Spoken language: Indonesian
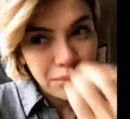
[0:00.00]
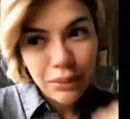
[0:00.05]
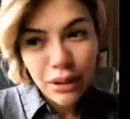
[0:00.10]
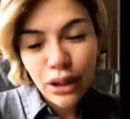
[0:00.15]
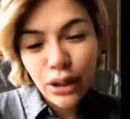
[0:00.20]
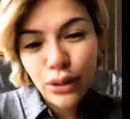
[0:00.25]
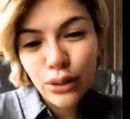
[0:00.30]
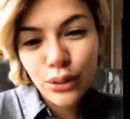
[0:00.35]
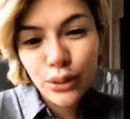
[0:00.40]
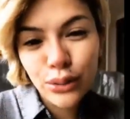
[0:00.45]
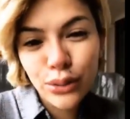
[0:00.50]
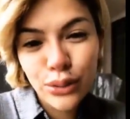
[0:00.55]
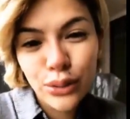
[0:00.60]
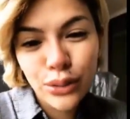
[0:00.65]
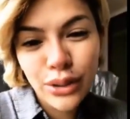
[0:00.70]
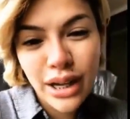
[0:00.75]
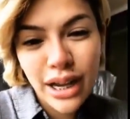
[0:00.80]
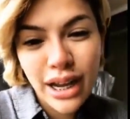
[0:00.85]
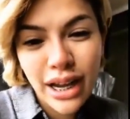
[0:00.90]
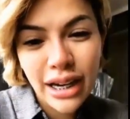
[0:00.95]
Begitu.
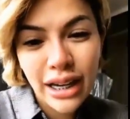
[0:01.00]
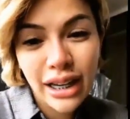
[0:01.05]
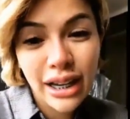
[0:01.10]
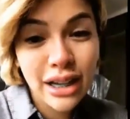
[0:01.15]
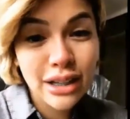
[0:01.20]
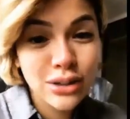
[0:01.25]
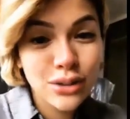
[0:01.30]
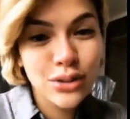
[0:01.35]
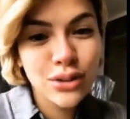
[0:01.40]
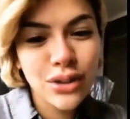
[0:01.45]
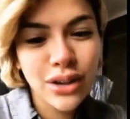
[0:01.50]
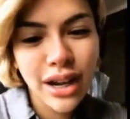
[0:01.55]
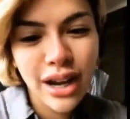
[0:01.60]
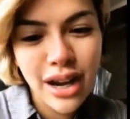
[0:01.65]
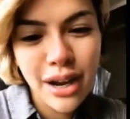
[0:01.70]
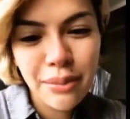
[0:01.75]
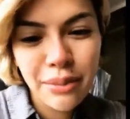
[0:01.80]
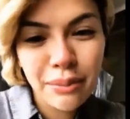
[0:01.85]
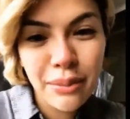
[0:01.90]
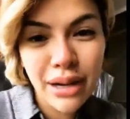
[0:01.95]
Nah, ini kita tunjuk
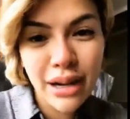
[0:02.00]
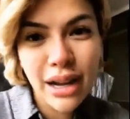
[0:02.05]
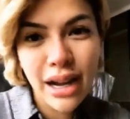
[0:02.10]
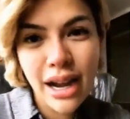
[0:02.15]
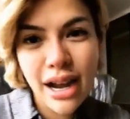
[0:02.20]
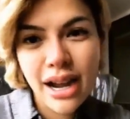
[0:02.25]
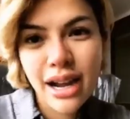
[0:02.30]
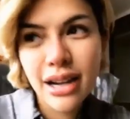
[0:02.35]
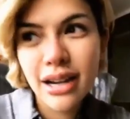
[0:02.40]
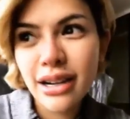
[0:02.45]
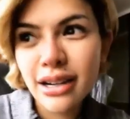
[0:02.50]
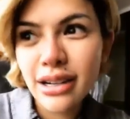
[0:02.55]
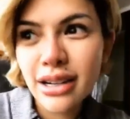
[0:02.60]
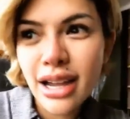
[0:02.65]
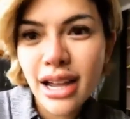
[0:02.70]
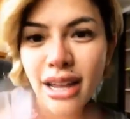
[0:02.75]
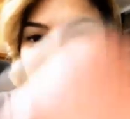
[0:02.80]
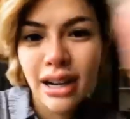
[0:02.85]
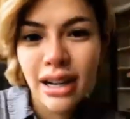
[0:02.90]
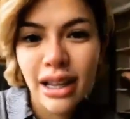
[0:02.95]
ya pemandangan
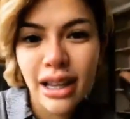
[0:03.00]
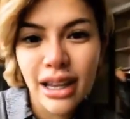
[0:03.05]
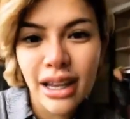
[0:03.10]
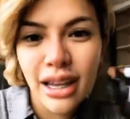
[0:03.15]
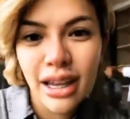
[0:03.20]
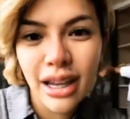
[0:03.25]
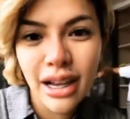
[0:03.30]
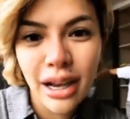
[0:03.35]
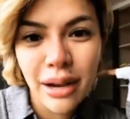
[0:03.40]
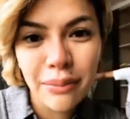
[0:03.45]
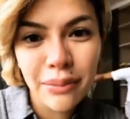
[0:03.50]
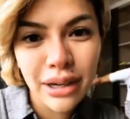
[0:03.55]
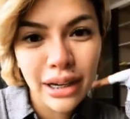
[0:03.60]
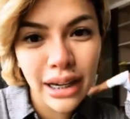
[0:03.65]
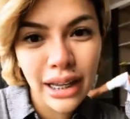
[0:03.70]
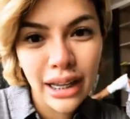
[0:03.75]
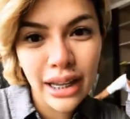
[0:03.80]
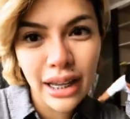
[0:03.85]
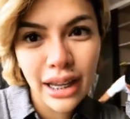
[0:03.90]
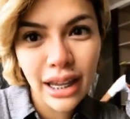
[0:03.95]
dari kamar
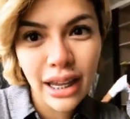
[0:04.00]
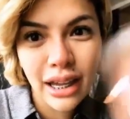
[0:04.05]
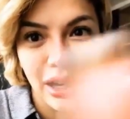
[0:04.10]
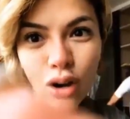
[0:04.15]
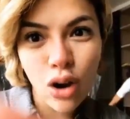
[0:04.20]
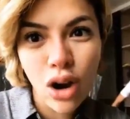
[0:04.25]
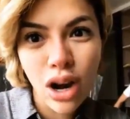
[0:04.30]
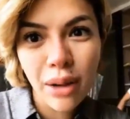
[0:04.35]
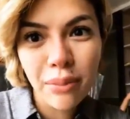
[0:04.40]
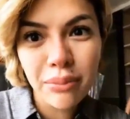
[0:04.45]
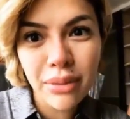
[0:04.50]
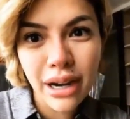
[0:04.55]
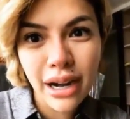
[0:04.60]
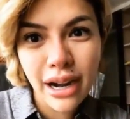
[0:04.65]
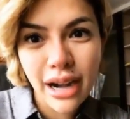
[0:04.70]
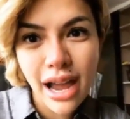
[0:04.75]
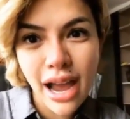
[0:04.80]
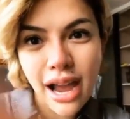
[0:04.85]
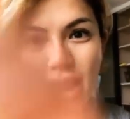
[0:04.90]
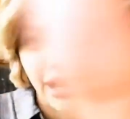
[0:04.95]
Niki ke kolam
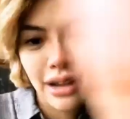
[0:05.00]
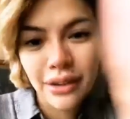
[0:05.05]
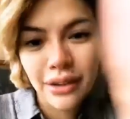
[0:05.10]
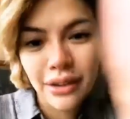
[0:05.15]
berenang.